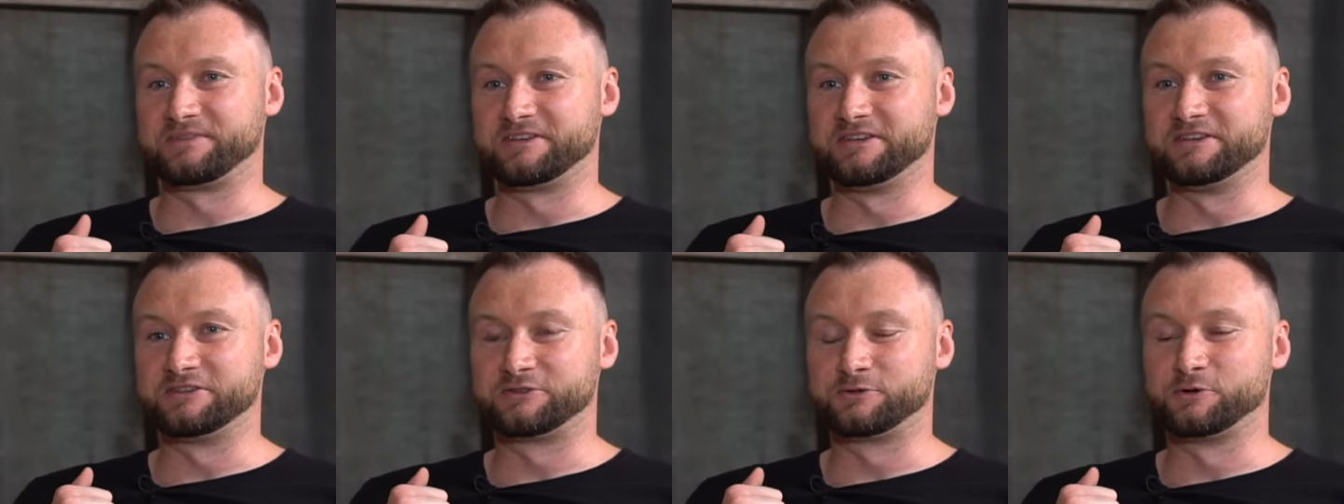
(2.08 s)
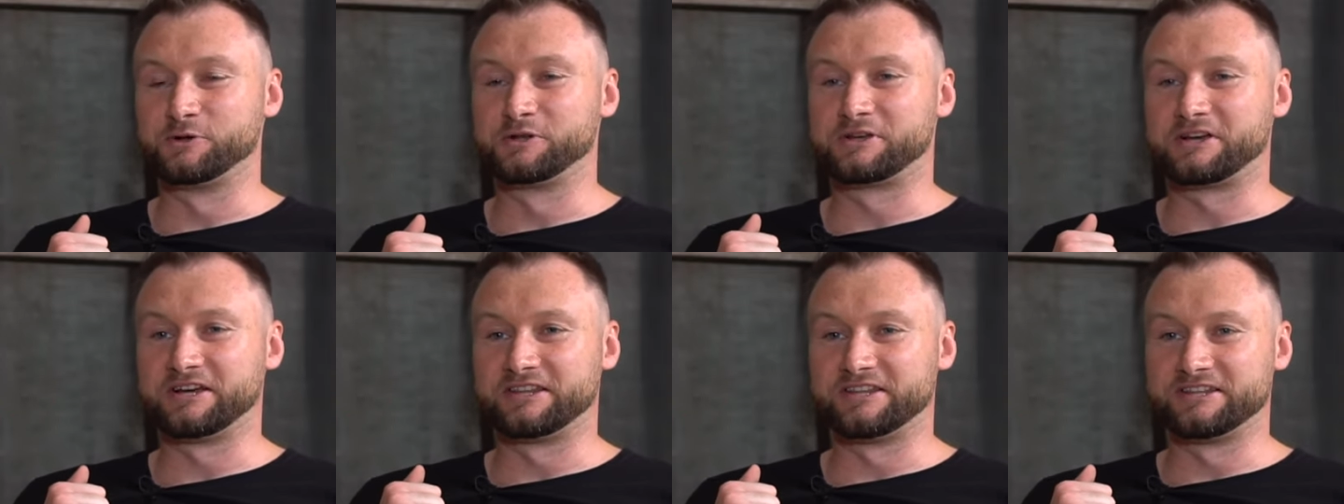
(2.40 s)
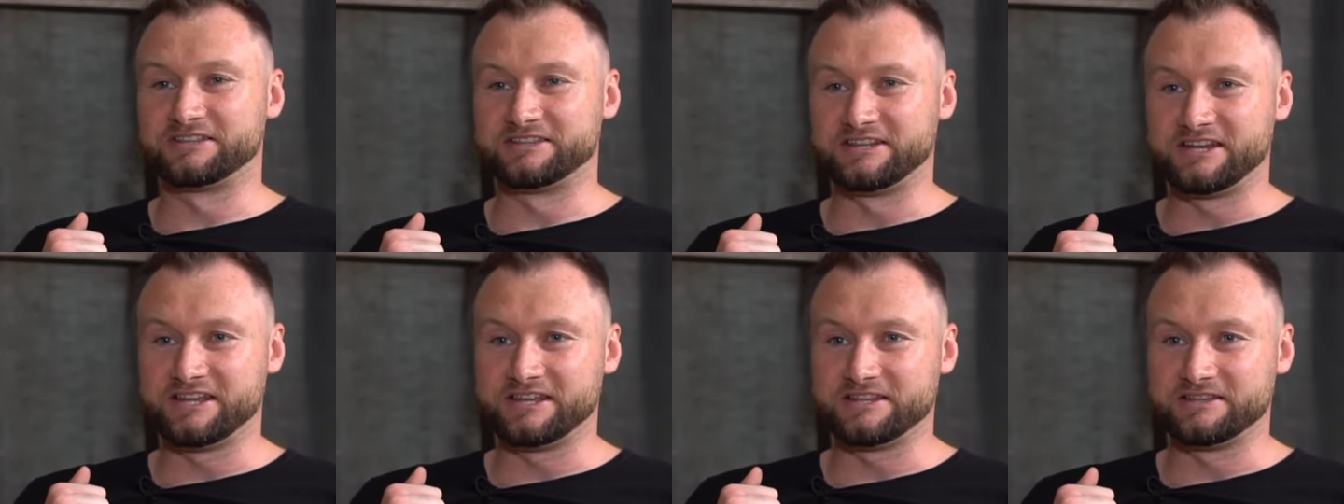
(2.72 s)
и только на,
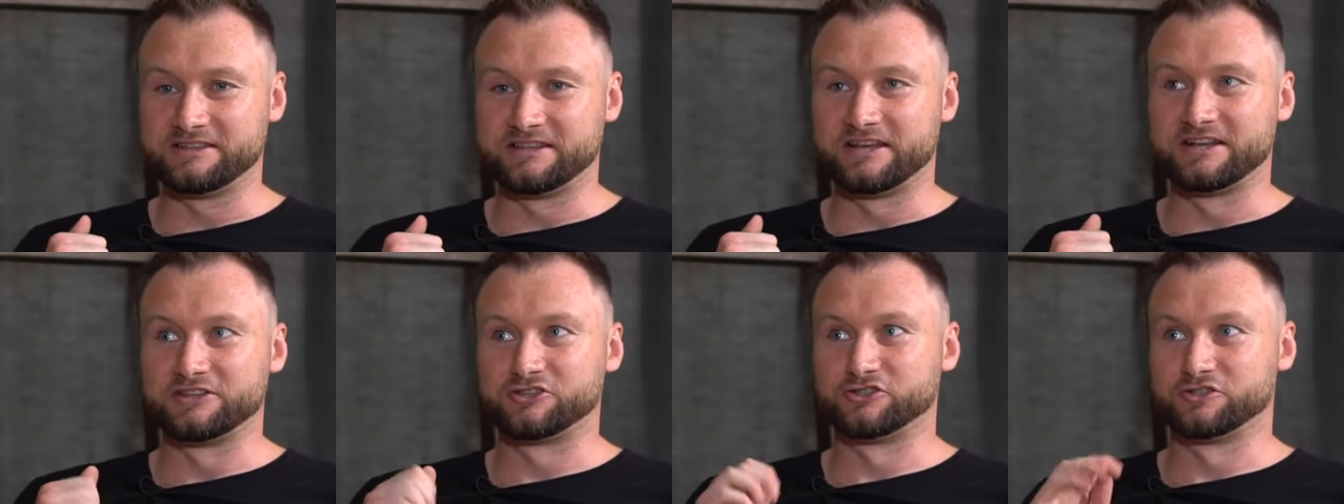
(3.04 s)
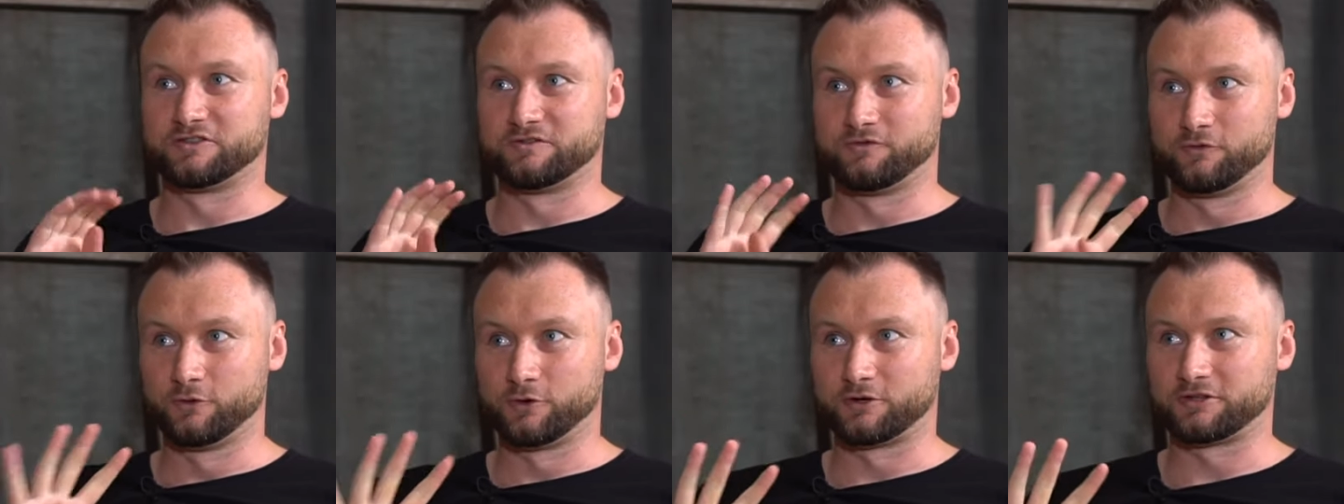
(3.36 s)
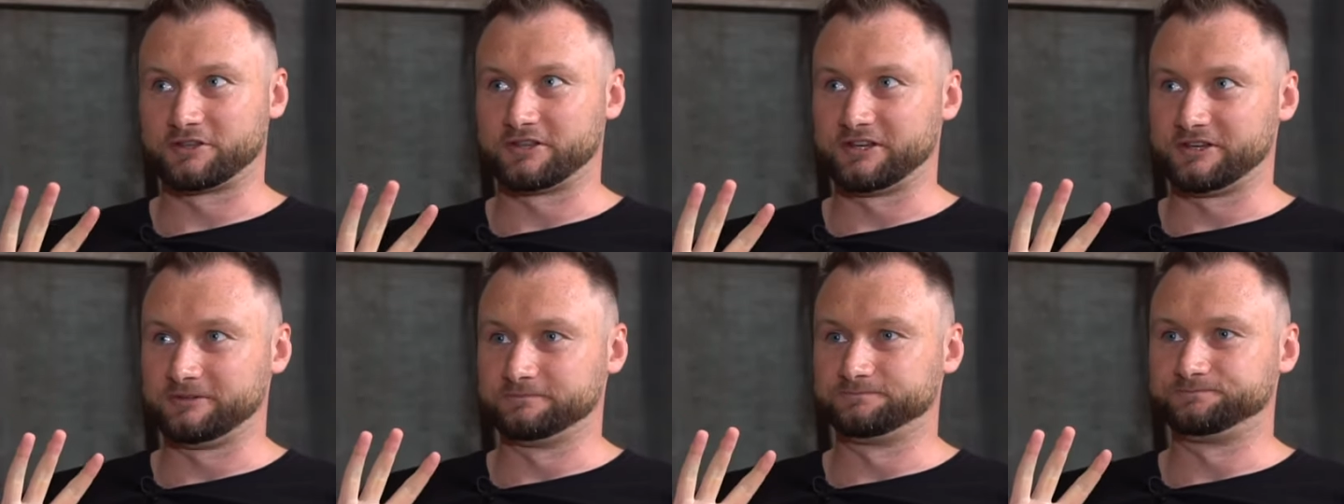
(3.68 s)
три, на
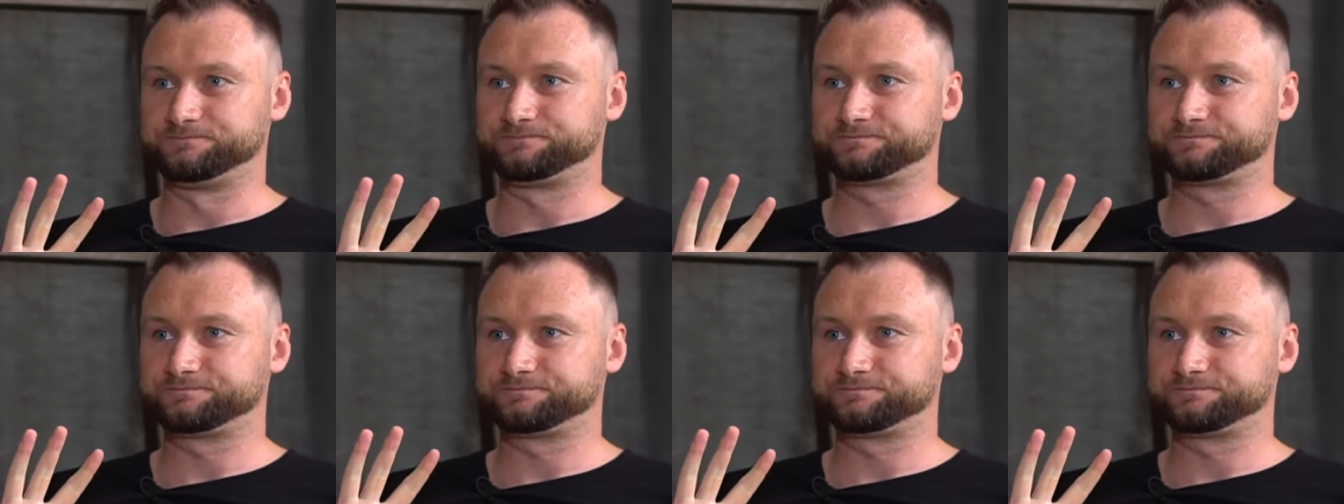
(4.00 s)
четвертой,